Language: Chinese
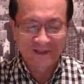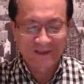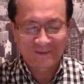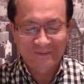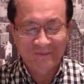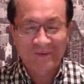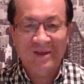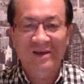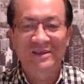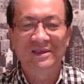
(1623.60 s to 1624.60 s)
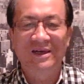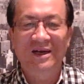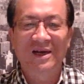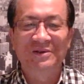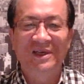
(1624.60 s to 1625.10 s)
呢，这个
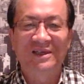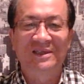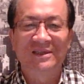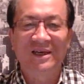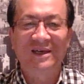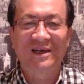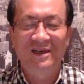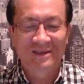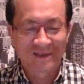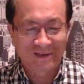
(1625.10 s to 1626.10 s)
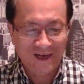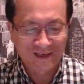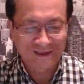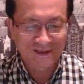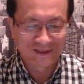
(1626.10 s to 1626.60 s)
还有点时间哈，再
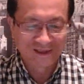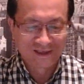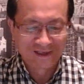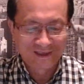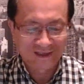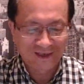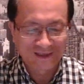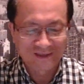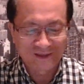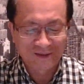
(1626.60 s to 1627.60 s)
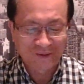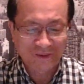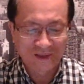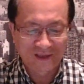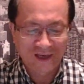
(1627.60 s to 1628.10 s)
谈一个谈谈这个有
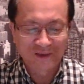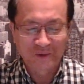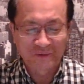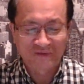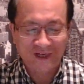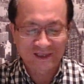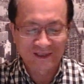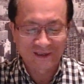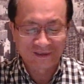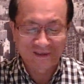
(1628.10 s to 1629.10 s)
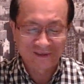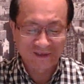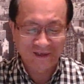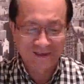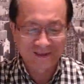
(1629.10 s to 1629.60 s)
关甘肃发生的一起
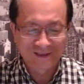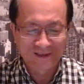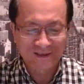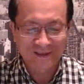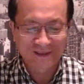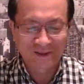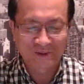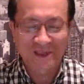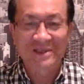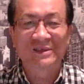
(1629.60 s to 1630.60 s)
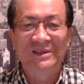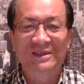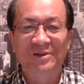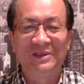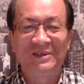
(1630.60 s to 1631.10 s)
啊，这是也算一个
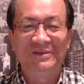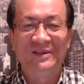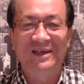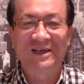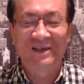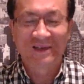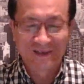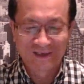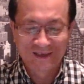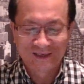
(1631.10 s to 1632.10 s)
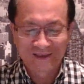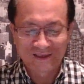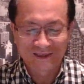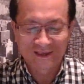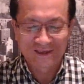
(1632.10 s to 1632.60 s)
社会新闻啊。这
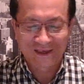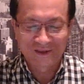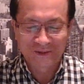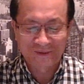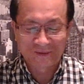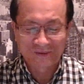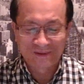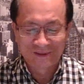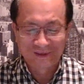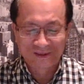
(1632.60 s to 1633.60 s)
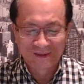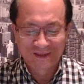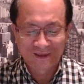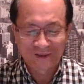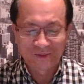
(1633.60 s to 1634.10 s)
个也是很有
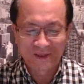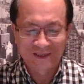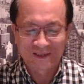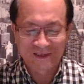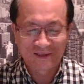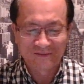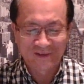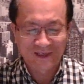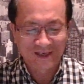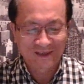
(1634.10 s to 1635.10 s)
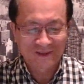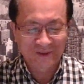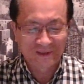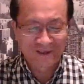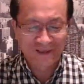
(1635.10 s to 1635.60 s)
很有意思的新闻啊，
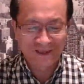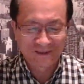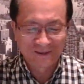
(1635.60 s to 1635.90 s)
说是呢，